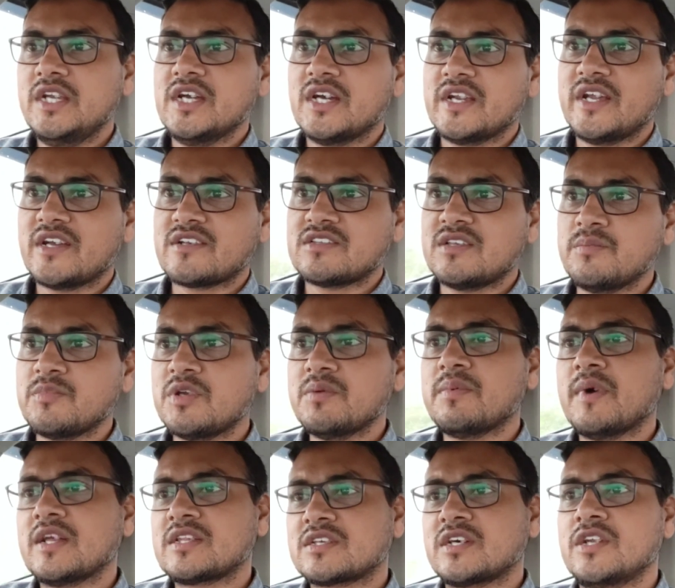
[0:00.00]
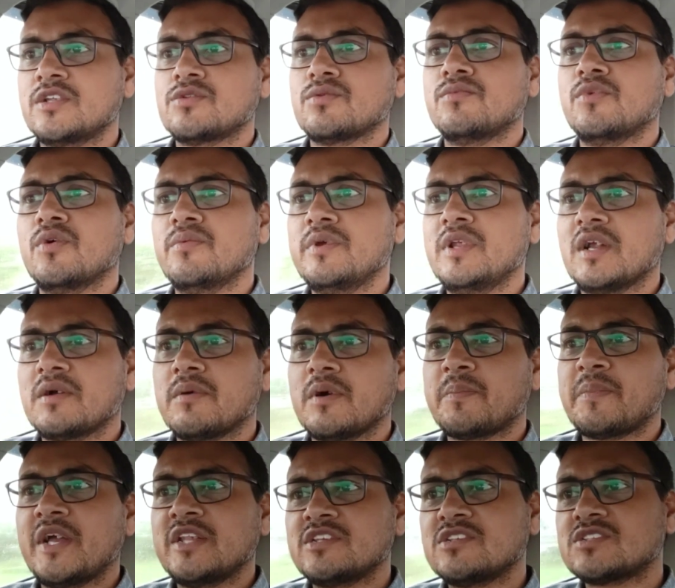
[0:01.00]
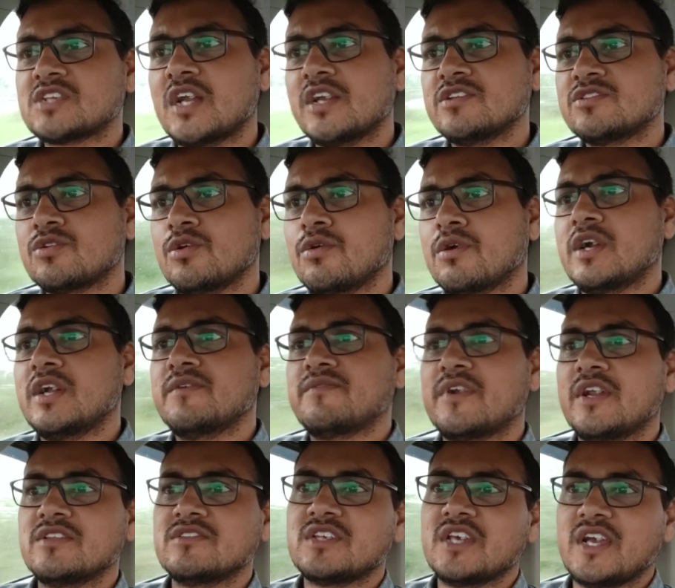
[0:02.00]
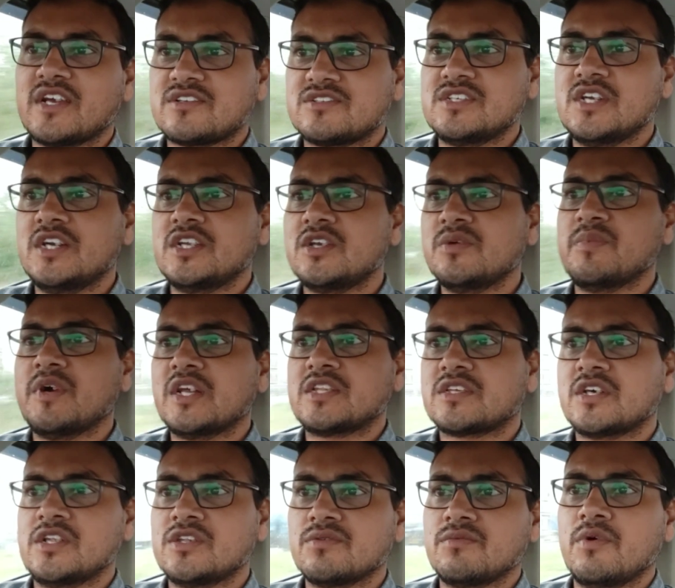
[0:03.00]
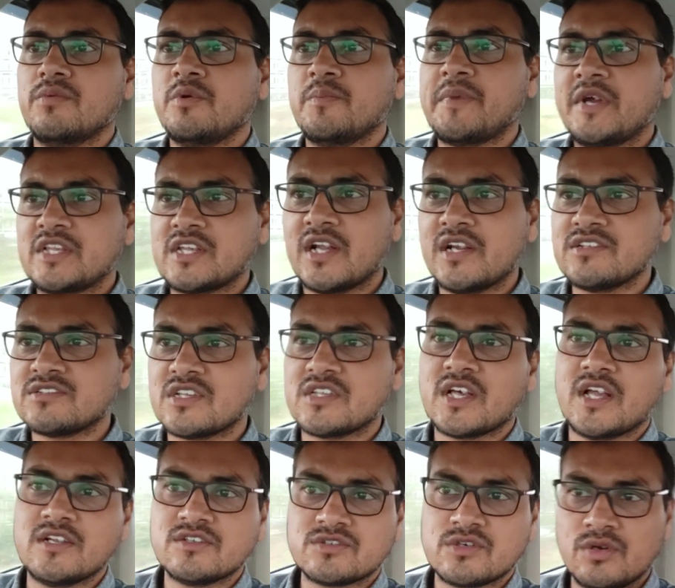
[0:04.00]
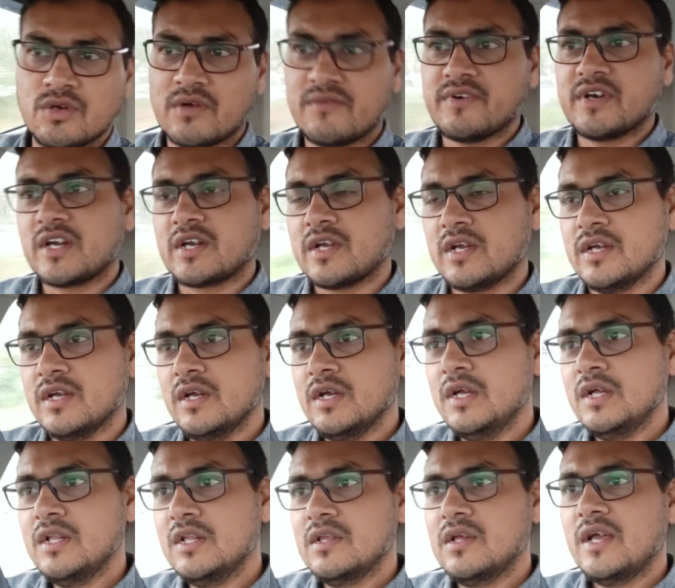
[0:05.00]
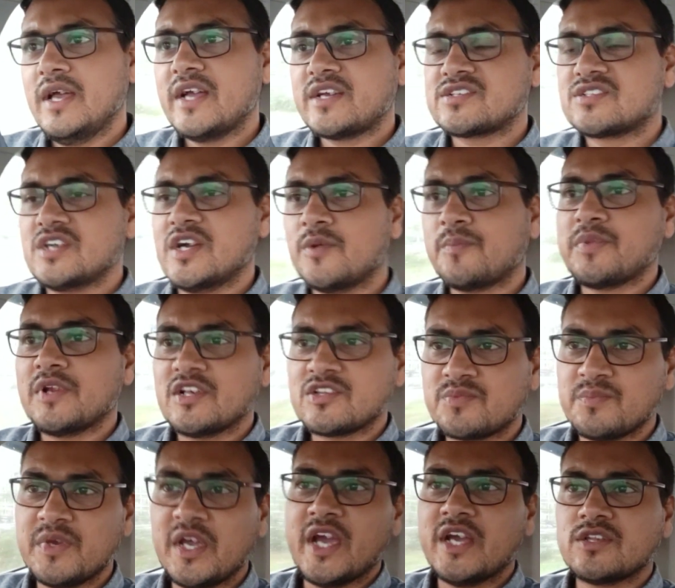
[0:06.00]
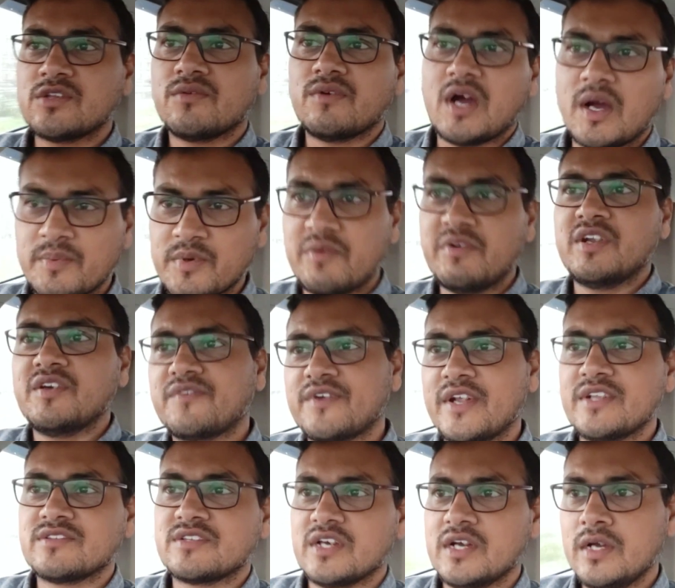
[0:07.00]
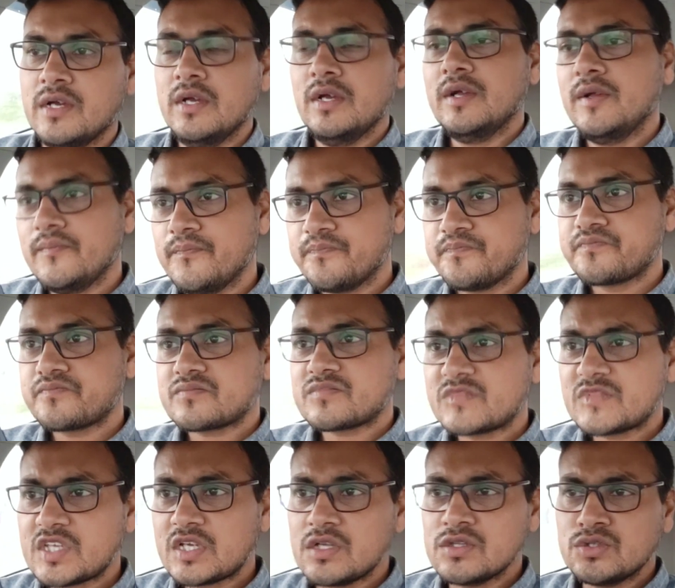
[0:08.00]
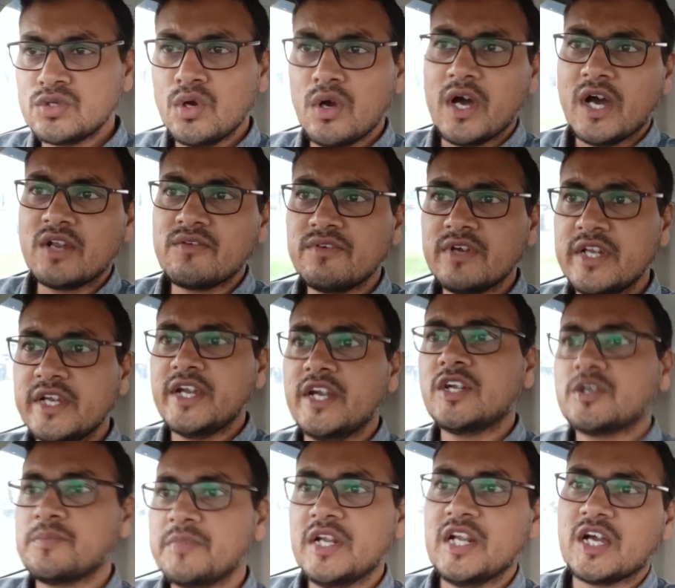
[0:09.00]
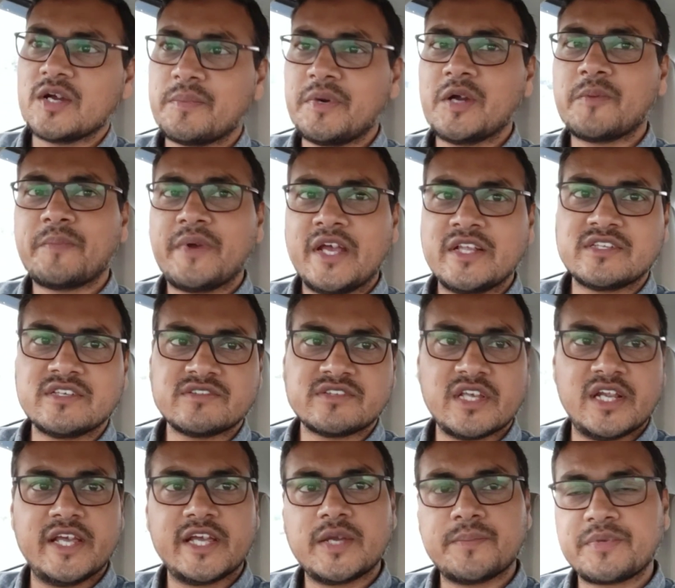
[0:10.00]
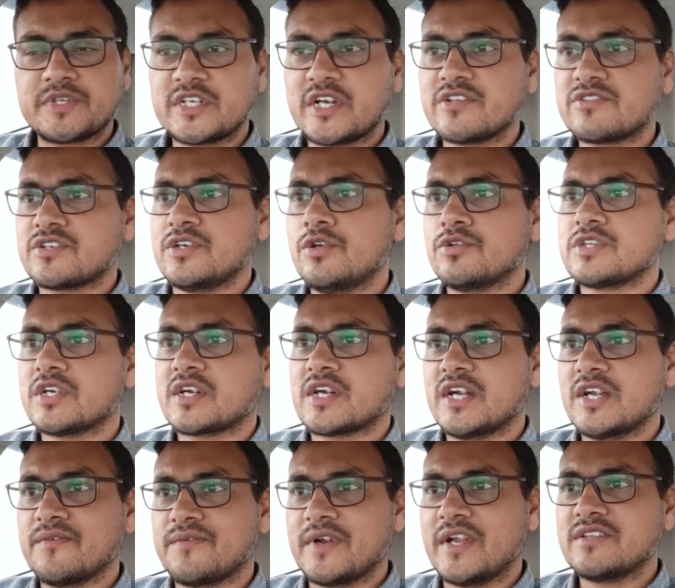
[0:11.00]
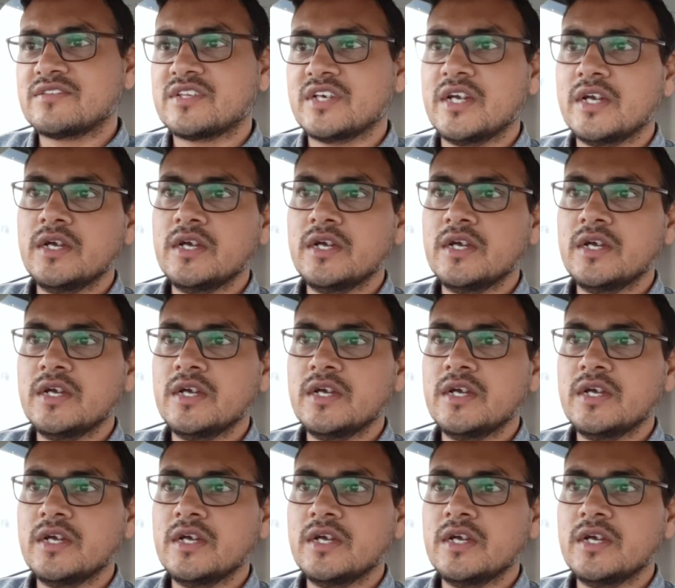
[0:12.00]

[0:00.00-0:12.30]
यानी अगर एक्सएम की बात करें तो वो भी लगभग पैंतीस चालीस किलो का डिफरेंस है एक्स जेड की बात करें तो वो भी पैंतालीस सैंतालीस किलो का फर्क है एक्स जेड प्लस में आए तो वहाँ पर भी डिफरेंस है तो हर वेरिएंट में लगभग पैंतीस से लेकर पचास किलो तक का डिफरेंस